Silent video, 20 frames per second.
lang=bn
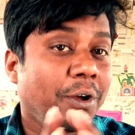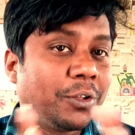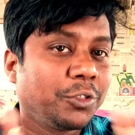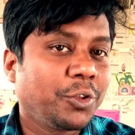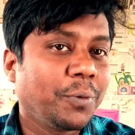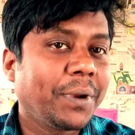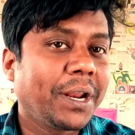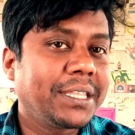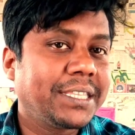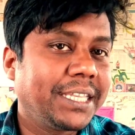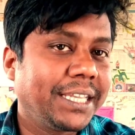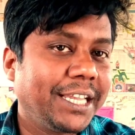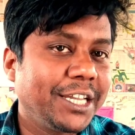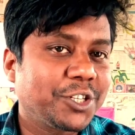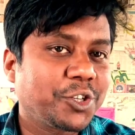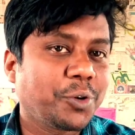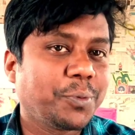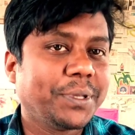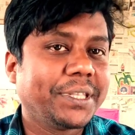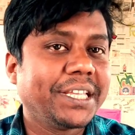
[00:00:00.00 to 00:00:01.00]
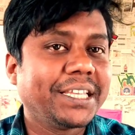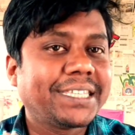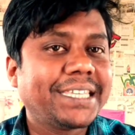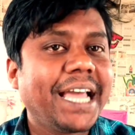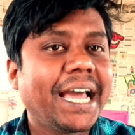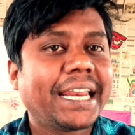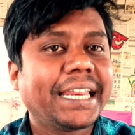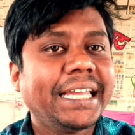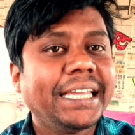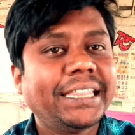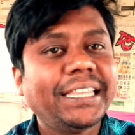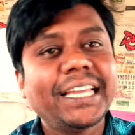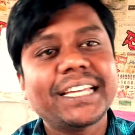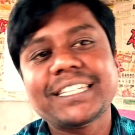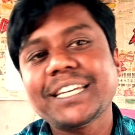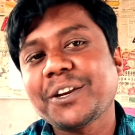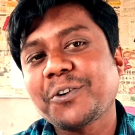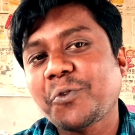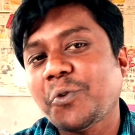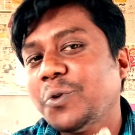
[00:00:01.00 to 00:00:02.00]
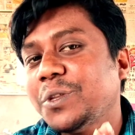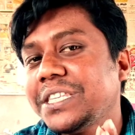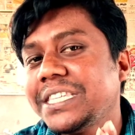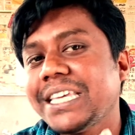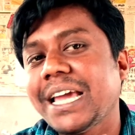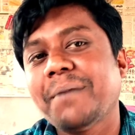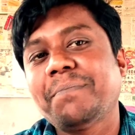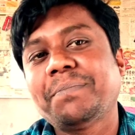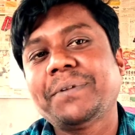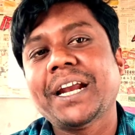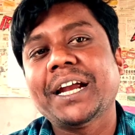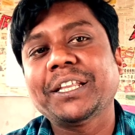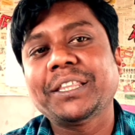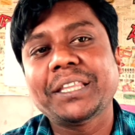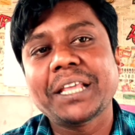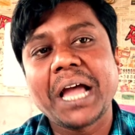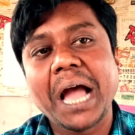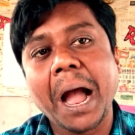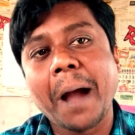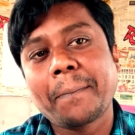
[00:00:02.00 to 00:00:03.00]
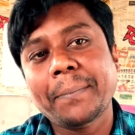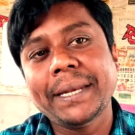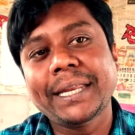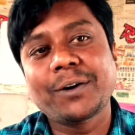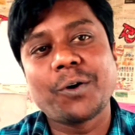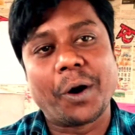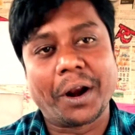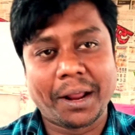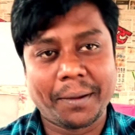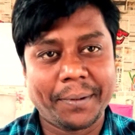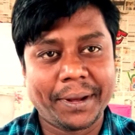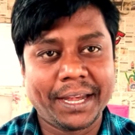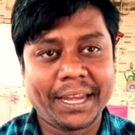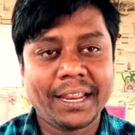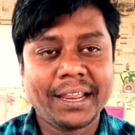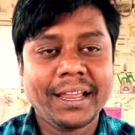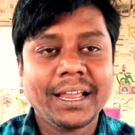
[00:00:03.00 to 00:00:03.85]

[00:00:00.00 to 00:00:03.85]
তোমরা জিজ্ঞেস করবে যে স্যার ইতিহাসের কোন চ্যাপ্টার আপনি করাবেন